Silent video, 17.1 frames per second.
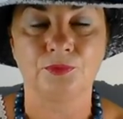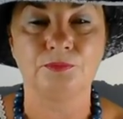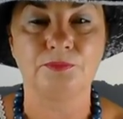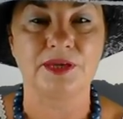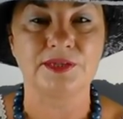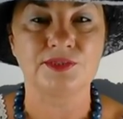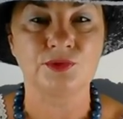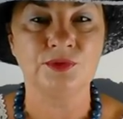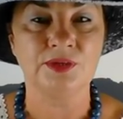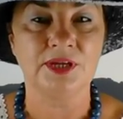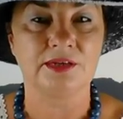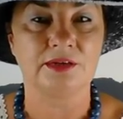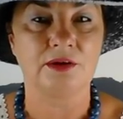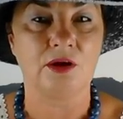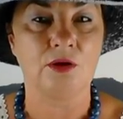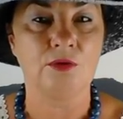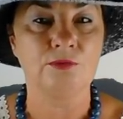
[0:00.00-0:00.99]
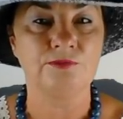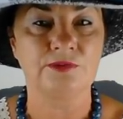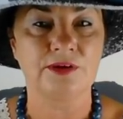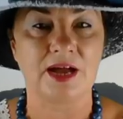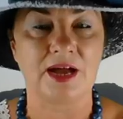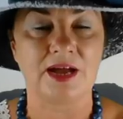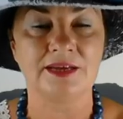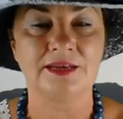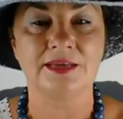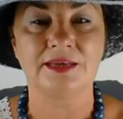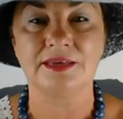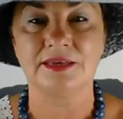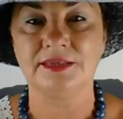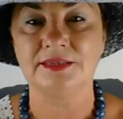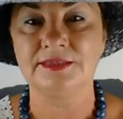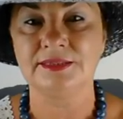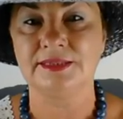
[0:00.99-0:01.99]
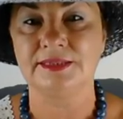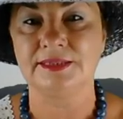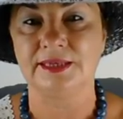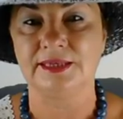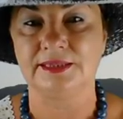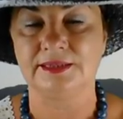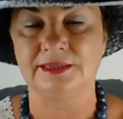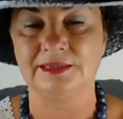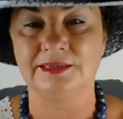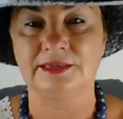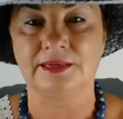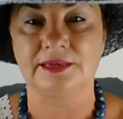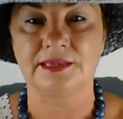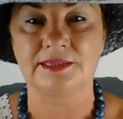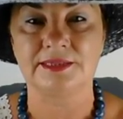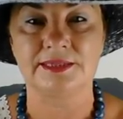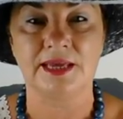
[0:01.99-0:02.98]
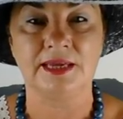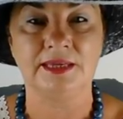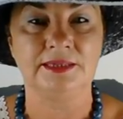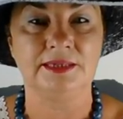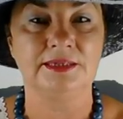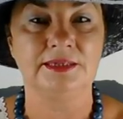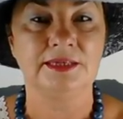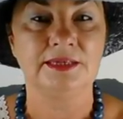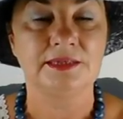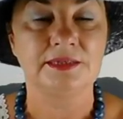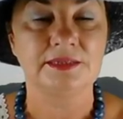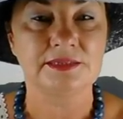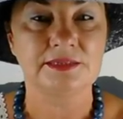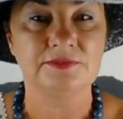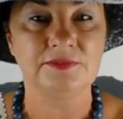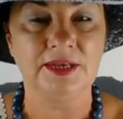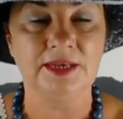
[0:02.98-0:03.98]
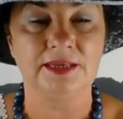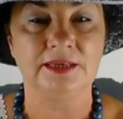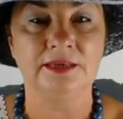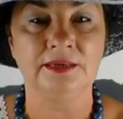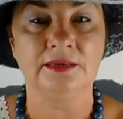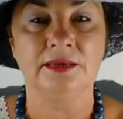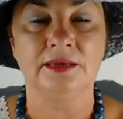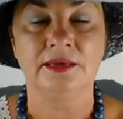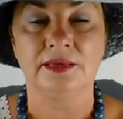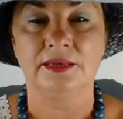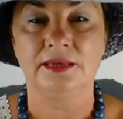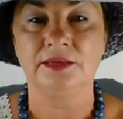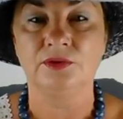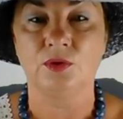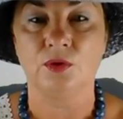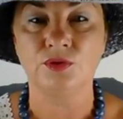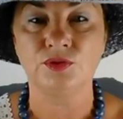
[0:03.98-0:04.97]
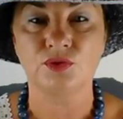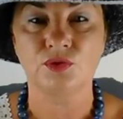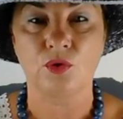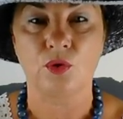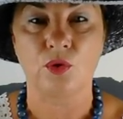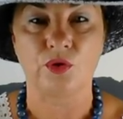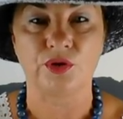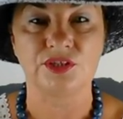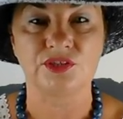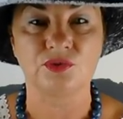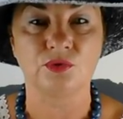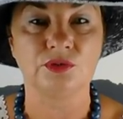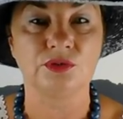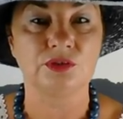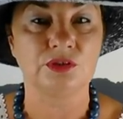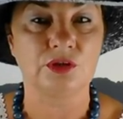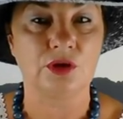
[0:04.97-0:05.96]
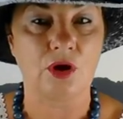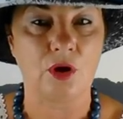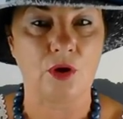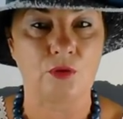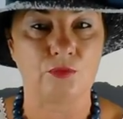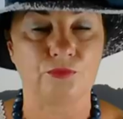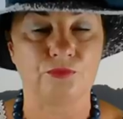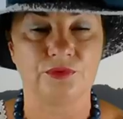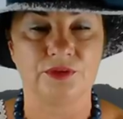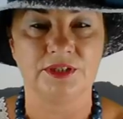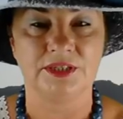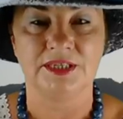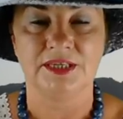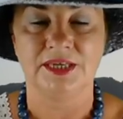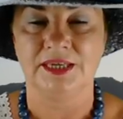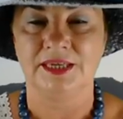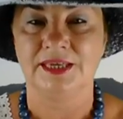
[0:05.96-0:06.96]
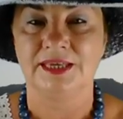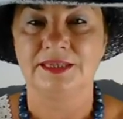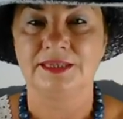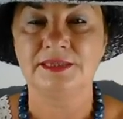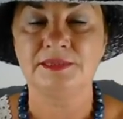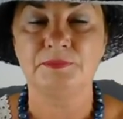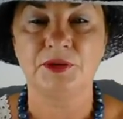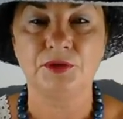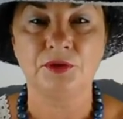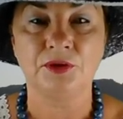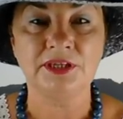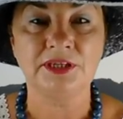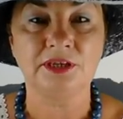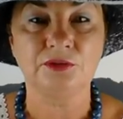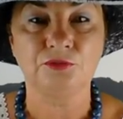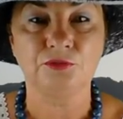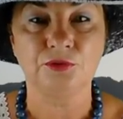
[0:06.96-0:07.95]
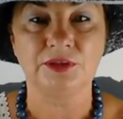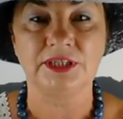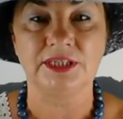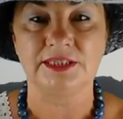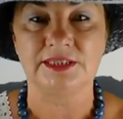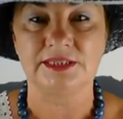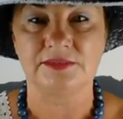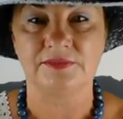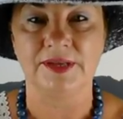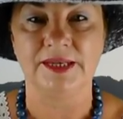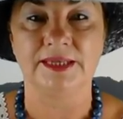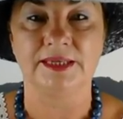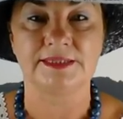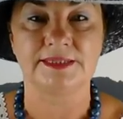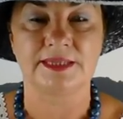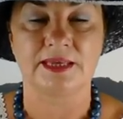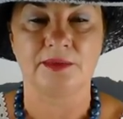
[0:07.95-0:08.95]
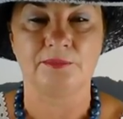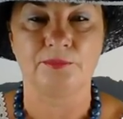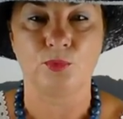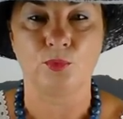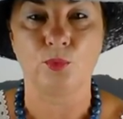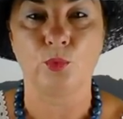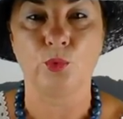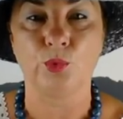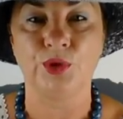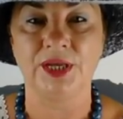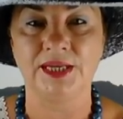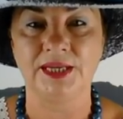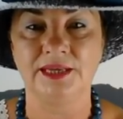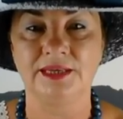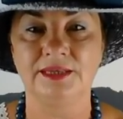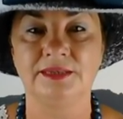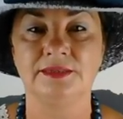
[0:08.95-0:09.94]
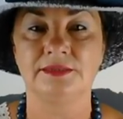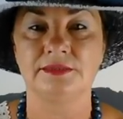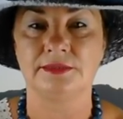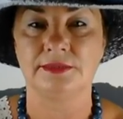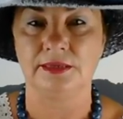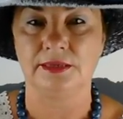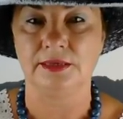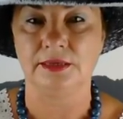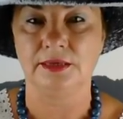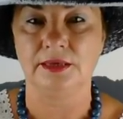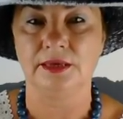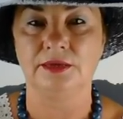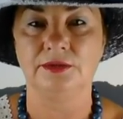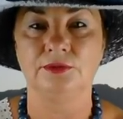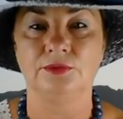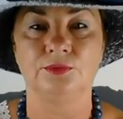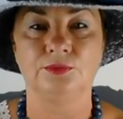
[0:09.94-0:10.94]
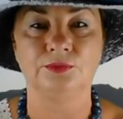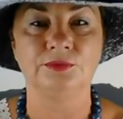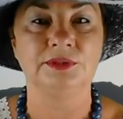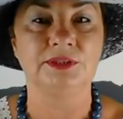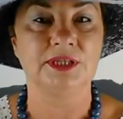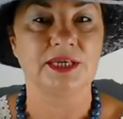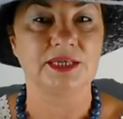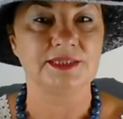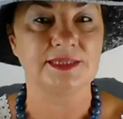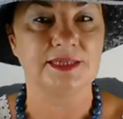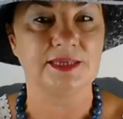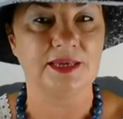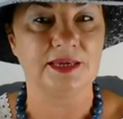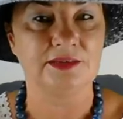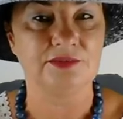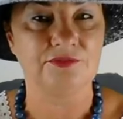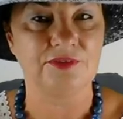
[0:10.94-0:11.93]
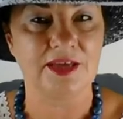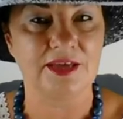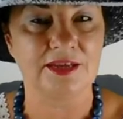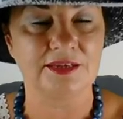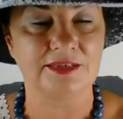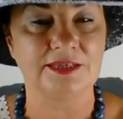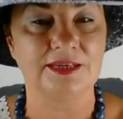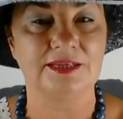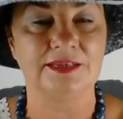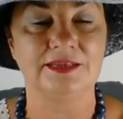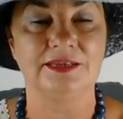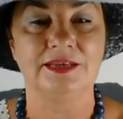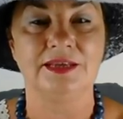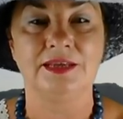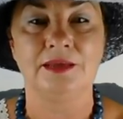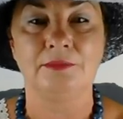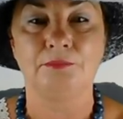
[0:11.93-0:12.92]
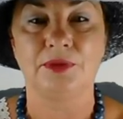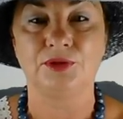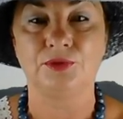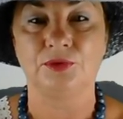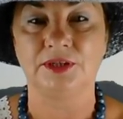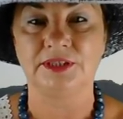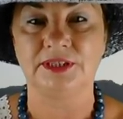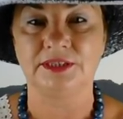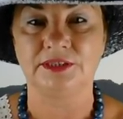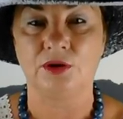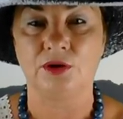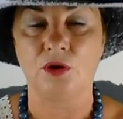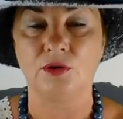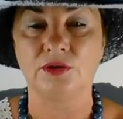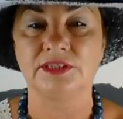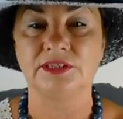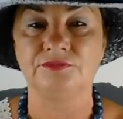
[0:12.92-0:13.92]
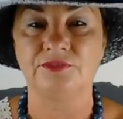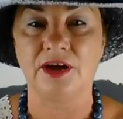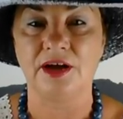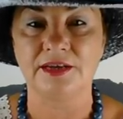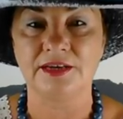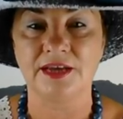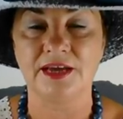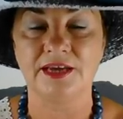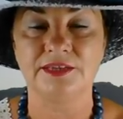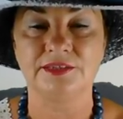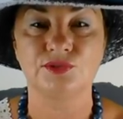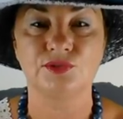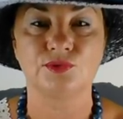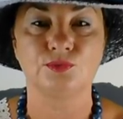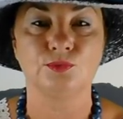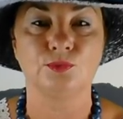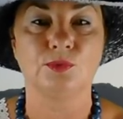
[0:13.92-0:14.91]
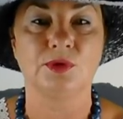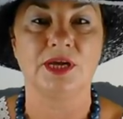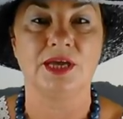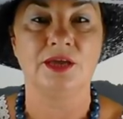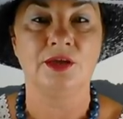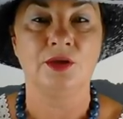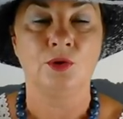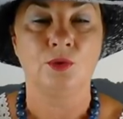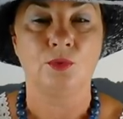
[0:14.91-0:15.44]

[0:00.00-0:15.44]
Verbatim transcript: Und bei Sonnenaufgang geht die Tierkreiszeichen Zwilling in Osthorizont auf. Das bedeutet für die Zwillingsgeborenen sehen und gesehen werden, bedeutet auch die Wahrheitssuche